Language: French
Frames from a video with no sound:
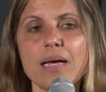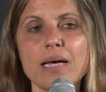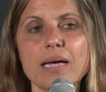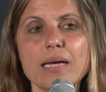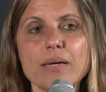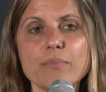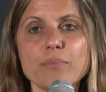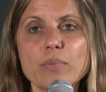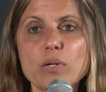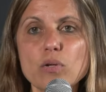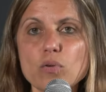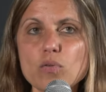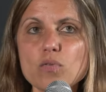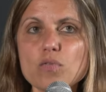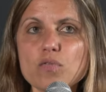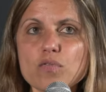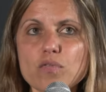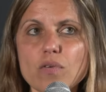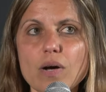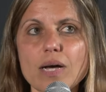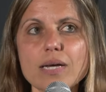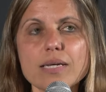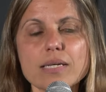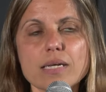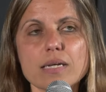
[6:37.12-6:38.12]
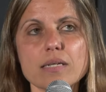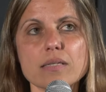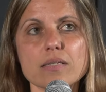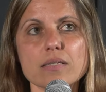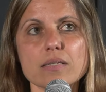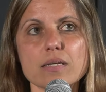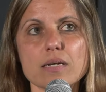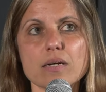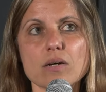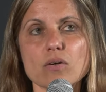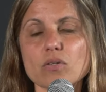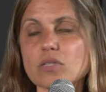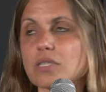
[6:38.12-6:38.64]
euh, une fois
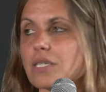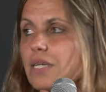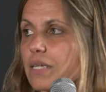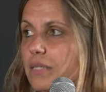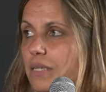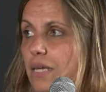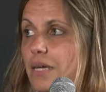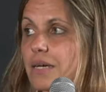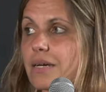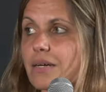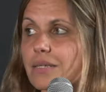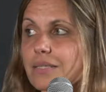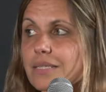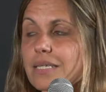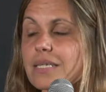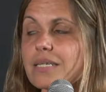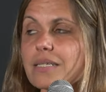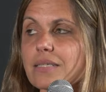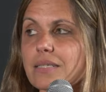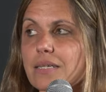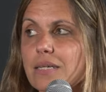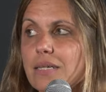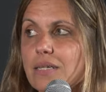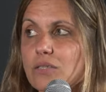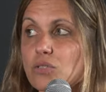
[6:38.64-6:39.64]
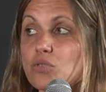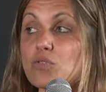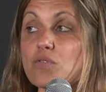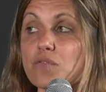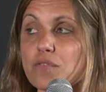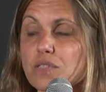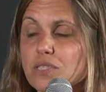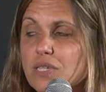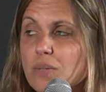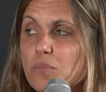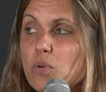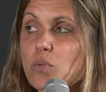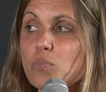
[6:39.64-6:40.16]
qu'un ordinateur quantique
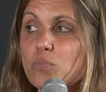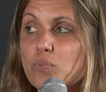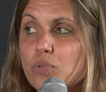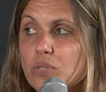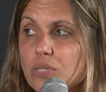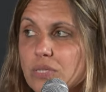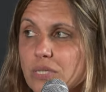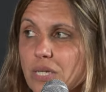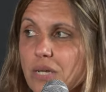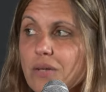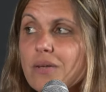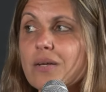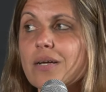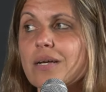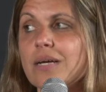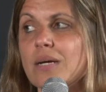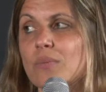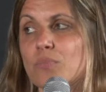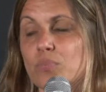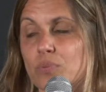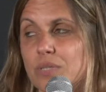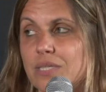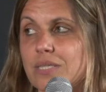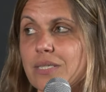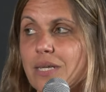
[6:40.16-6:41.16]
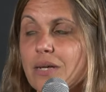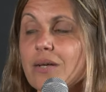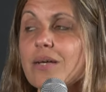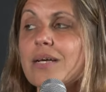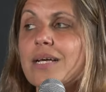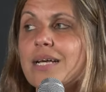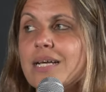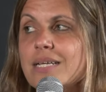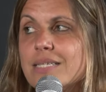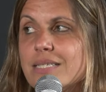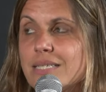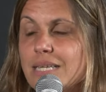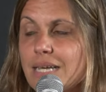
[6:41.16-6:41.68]
suffisamment puissant,
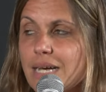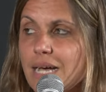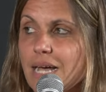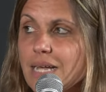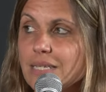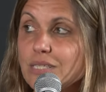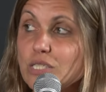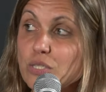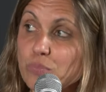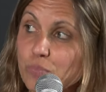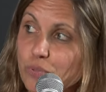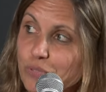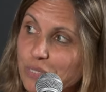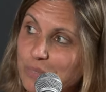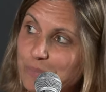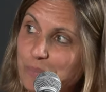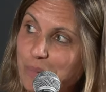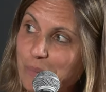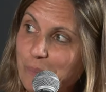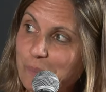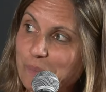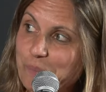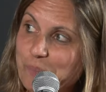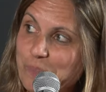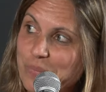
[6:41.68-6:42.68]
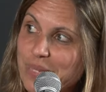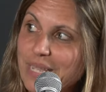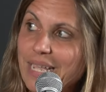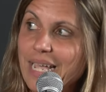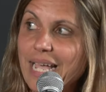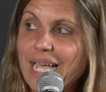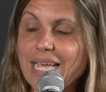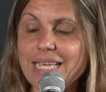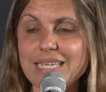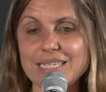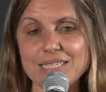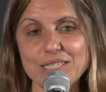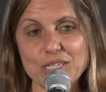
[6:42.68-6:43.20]
sera disponible.
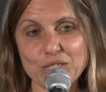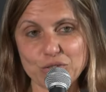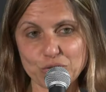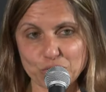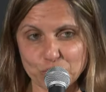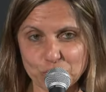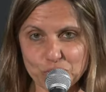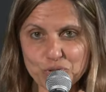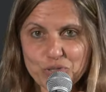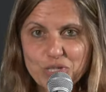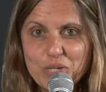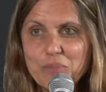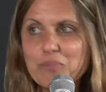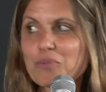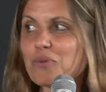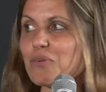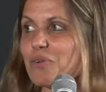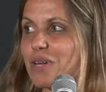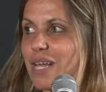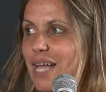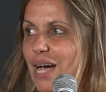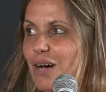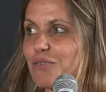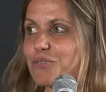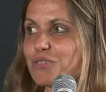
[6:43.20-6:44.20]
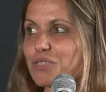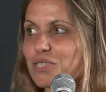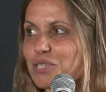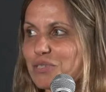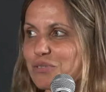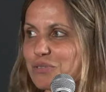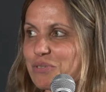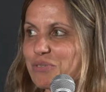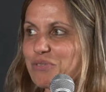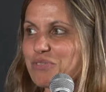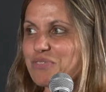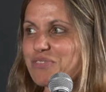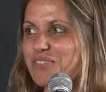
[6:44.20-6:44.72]
Et c'est justement là où se
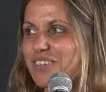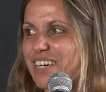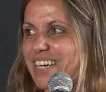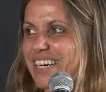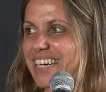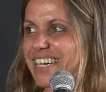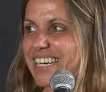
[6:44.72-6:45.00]
trouve.